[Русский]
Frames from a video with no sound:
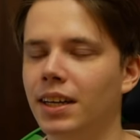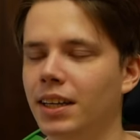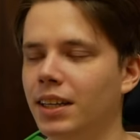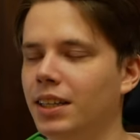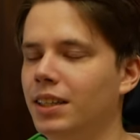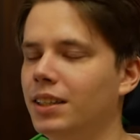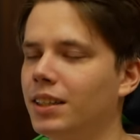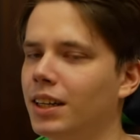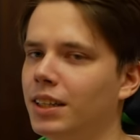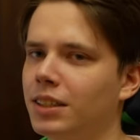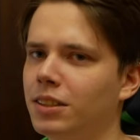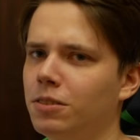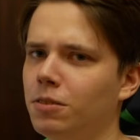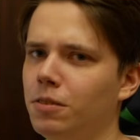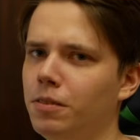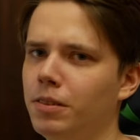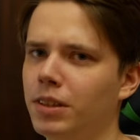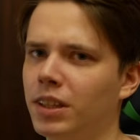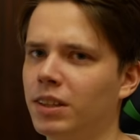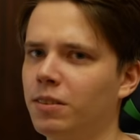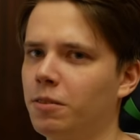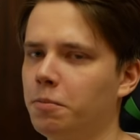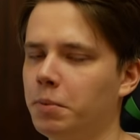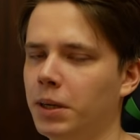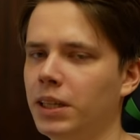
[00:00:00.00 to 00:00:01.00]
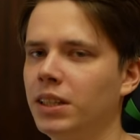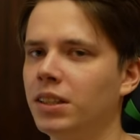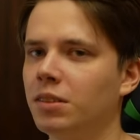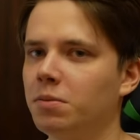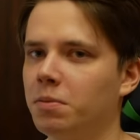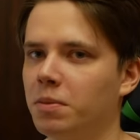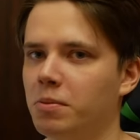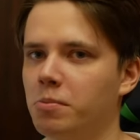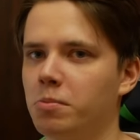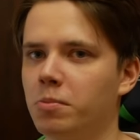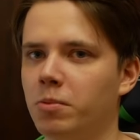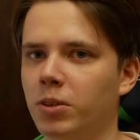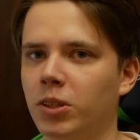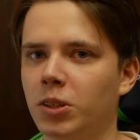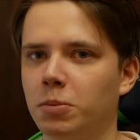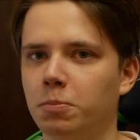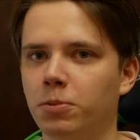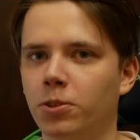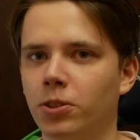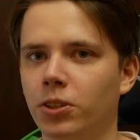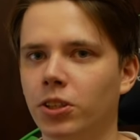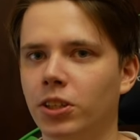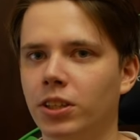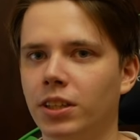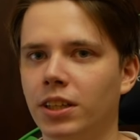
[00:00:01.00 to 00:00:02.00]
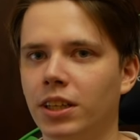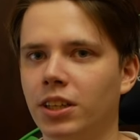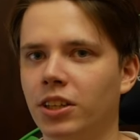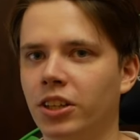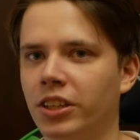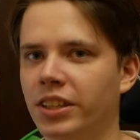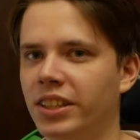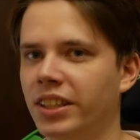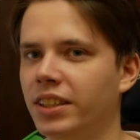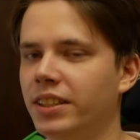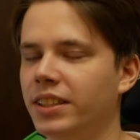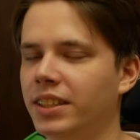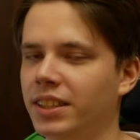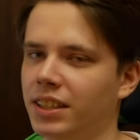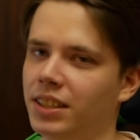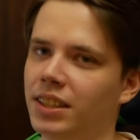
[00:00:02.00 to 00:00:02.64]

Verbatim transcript: И на основе этого принципа мы можем точно так же делать,